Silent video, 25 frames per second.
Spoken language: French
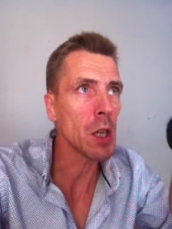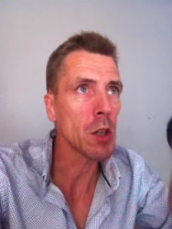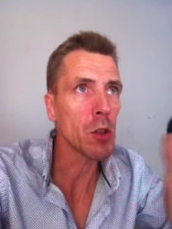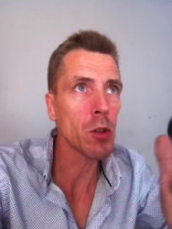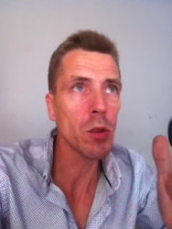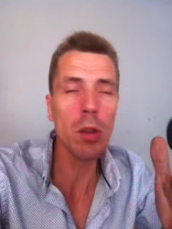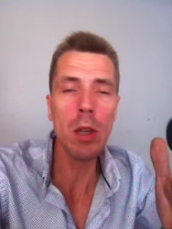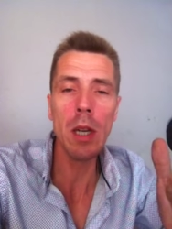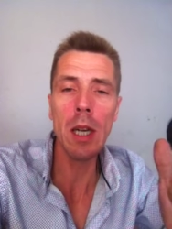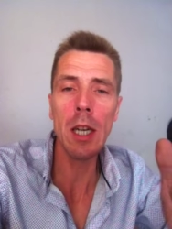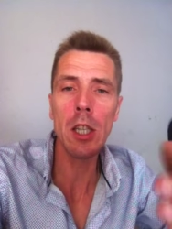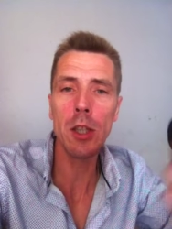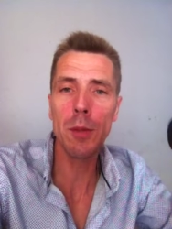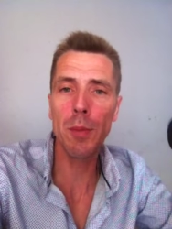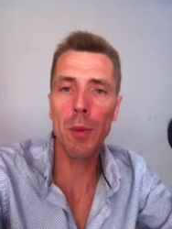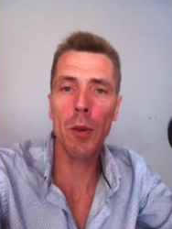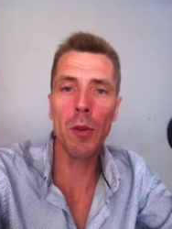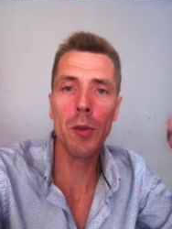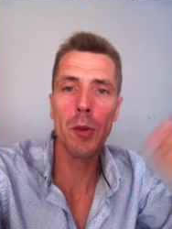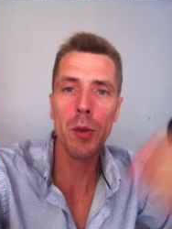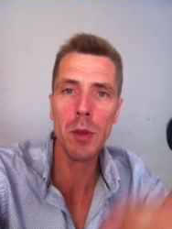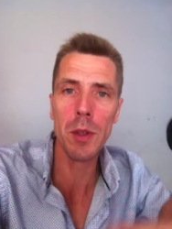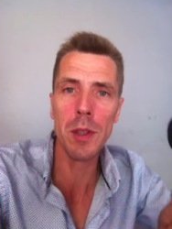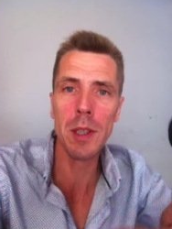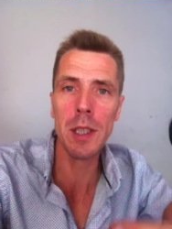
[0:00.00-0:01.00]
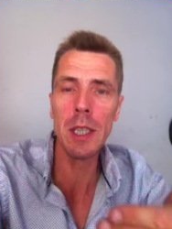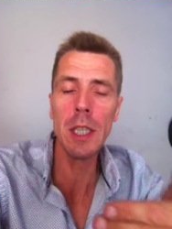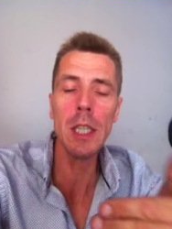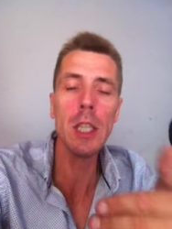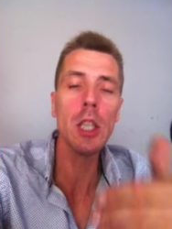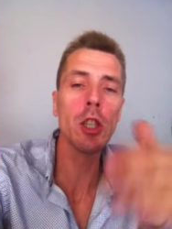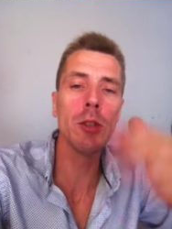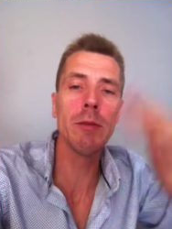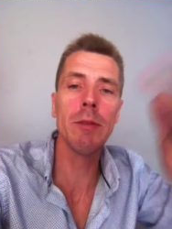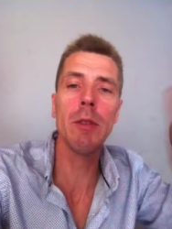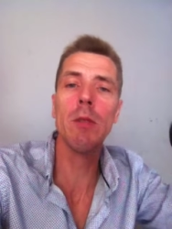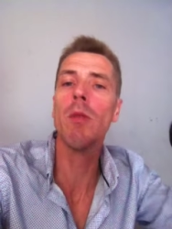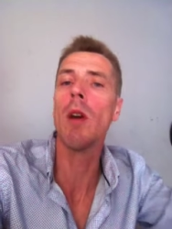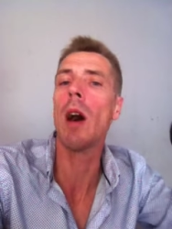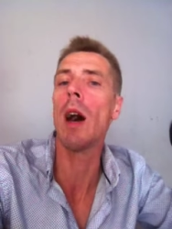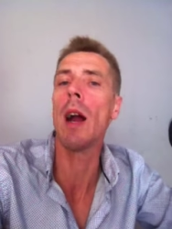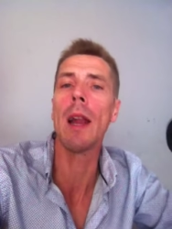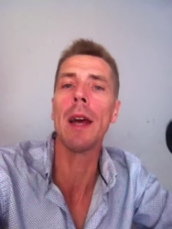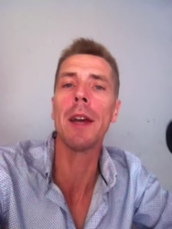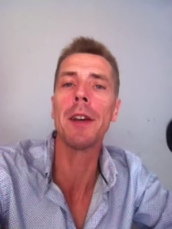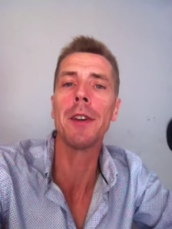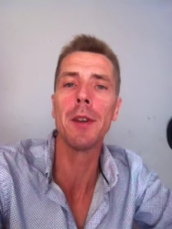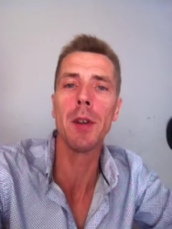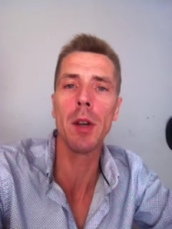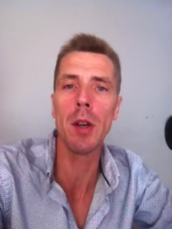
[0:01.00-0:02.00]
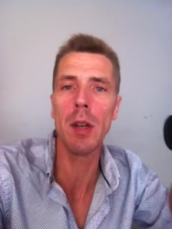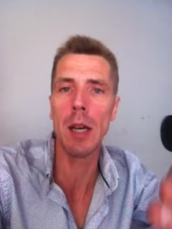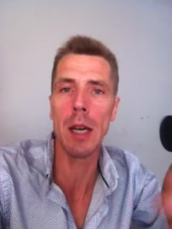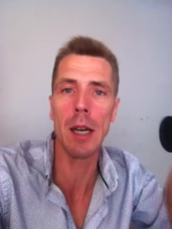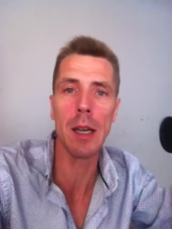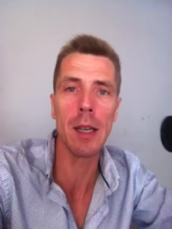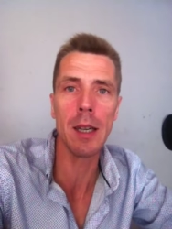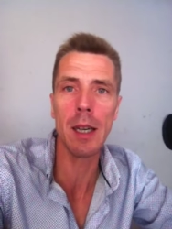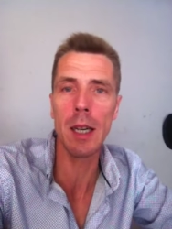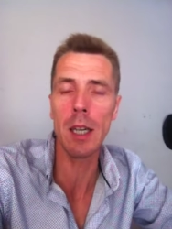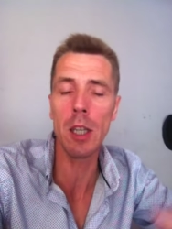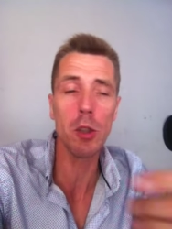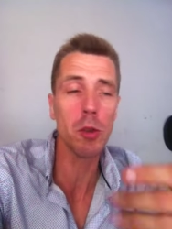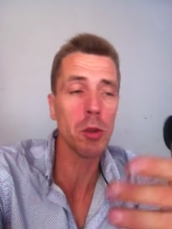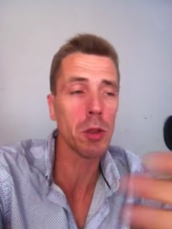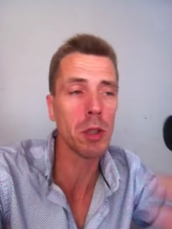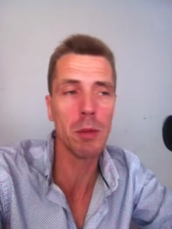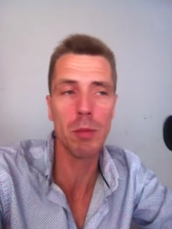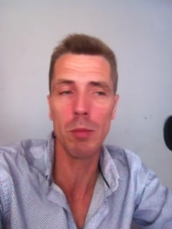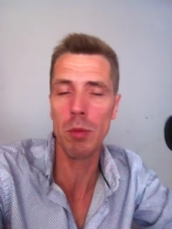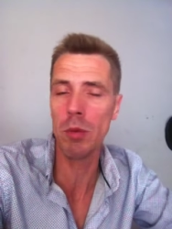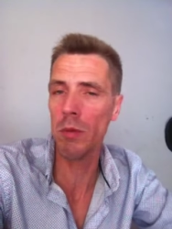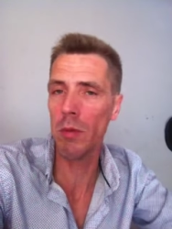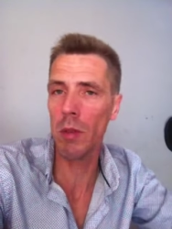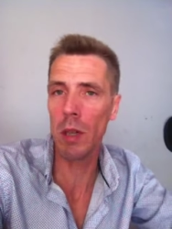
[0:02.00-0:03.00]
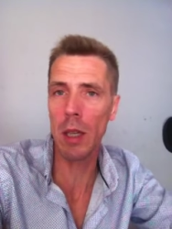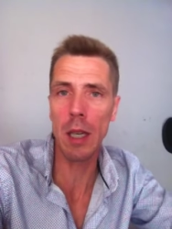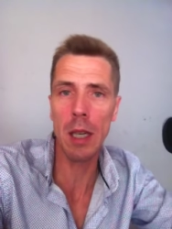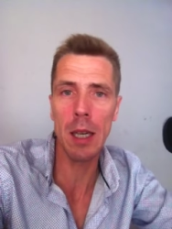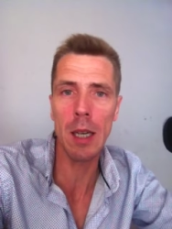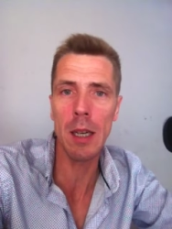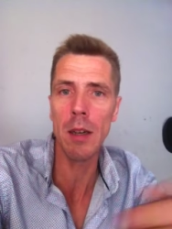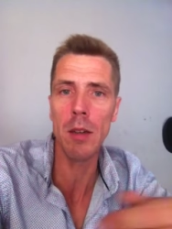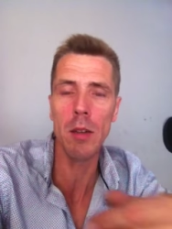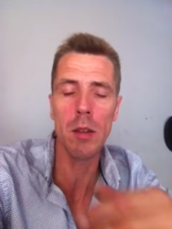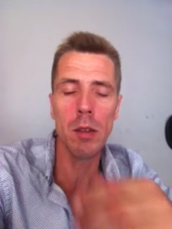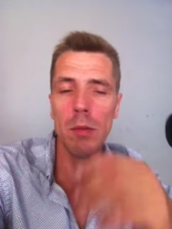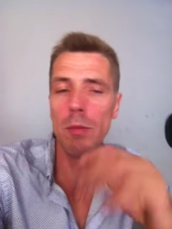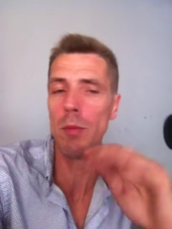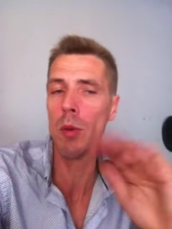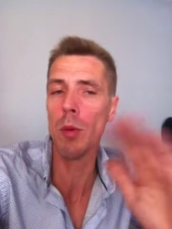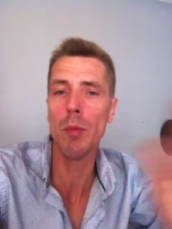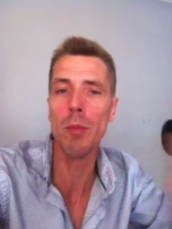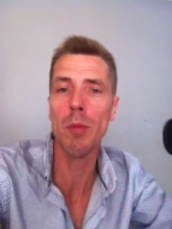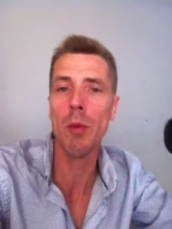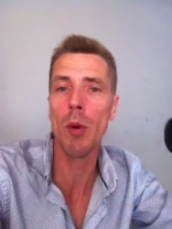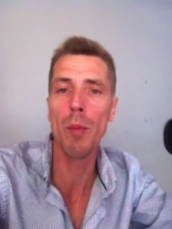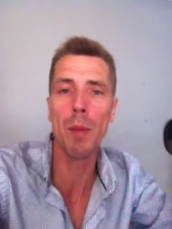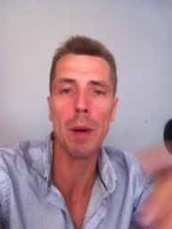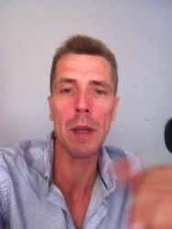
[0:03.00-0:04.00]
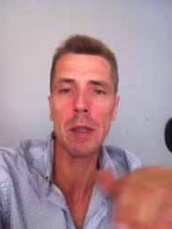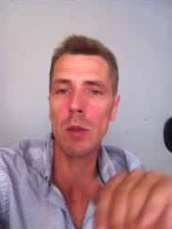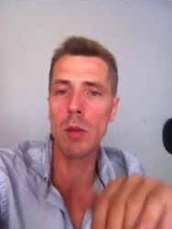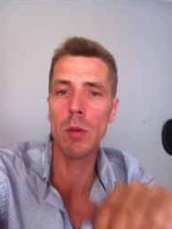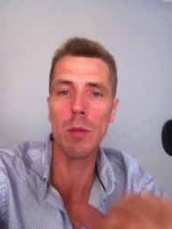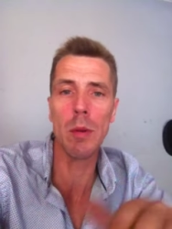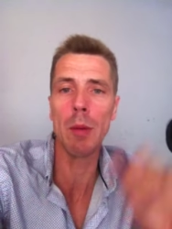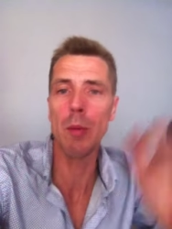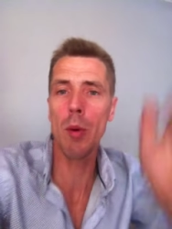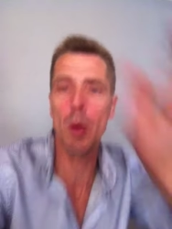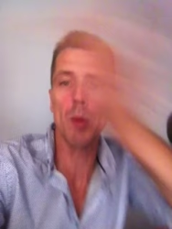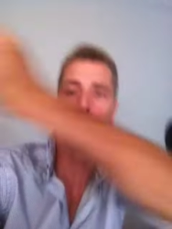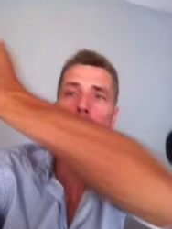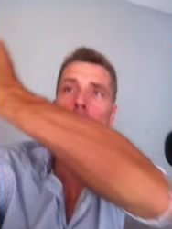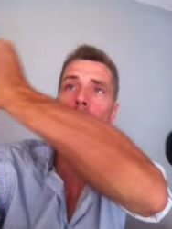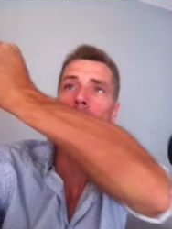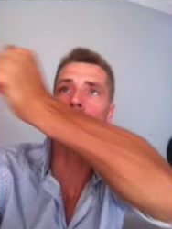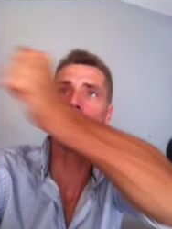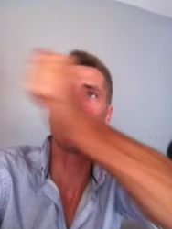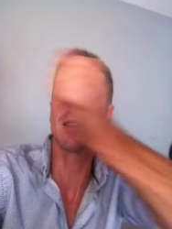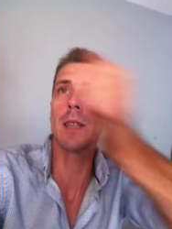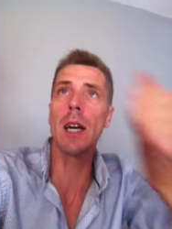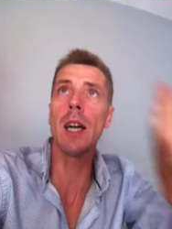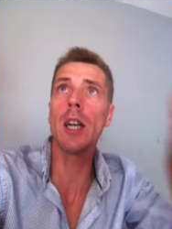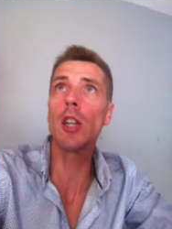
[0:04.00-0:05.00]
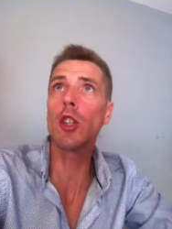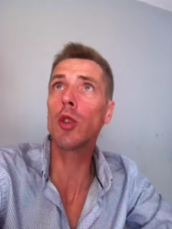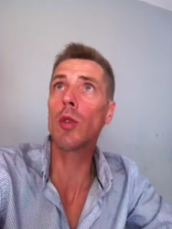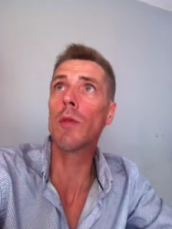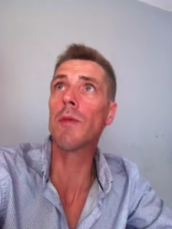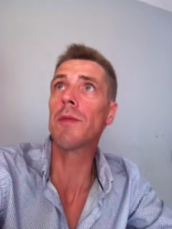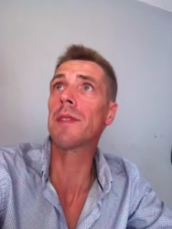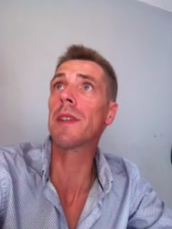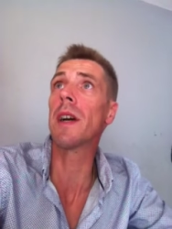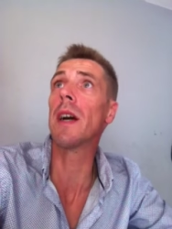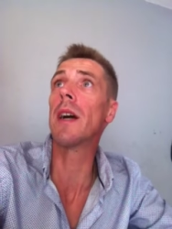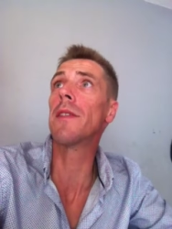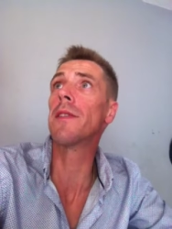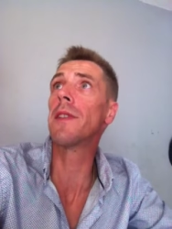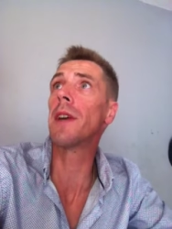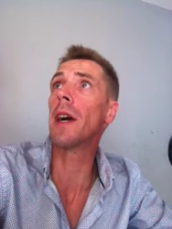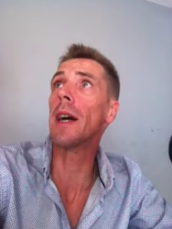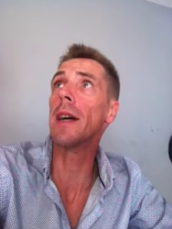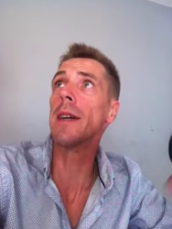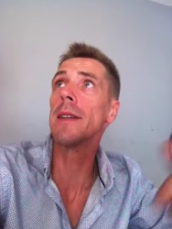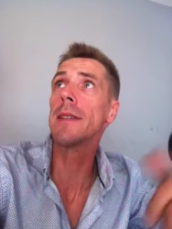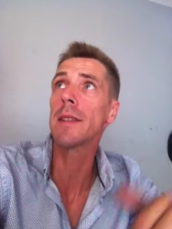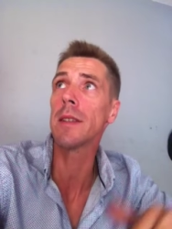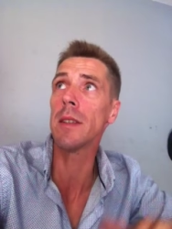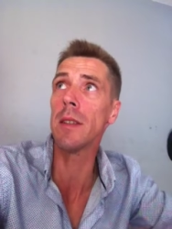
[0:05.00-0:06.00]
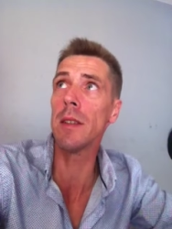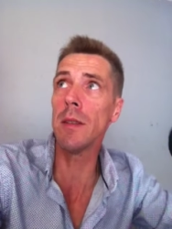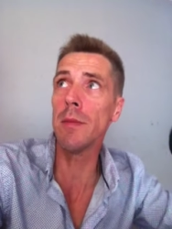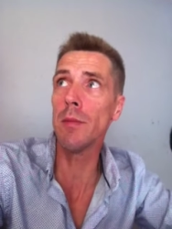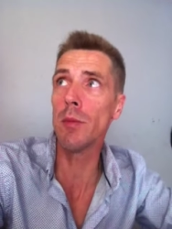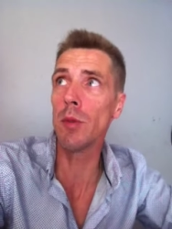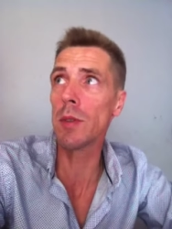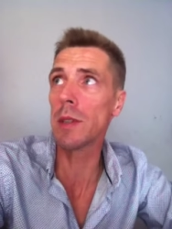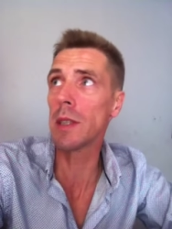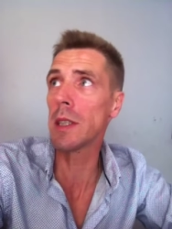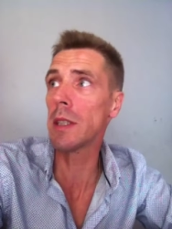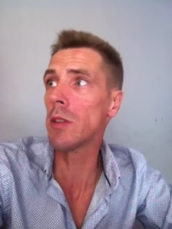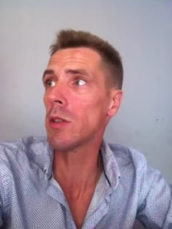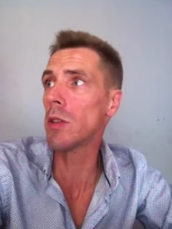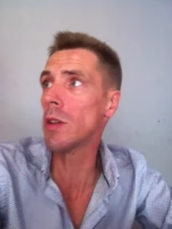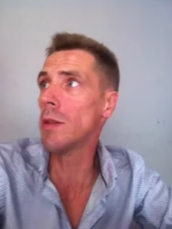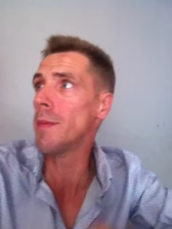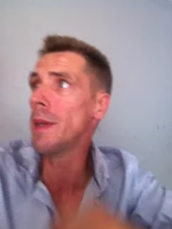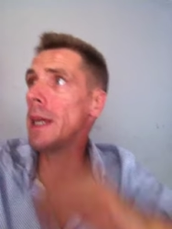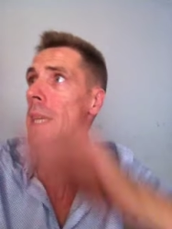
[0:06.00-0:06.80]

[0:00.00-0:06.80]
De là, je prends le dossier, je vais voir à l'accueil un gars, je lui dis, bon voilà, euh, mon, patron m'a proposé ça, je trouve ça intéressant, mon site de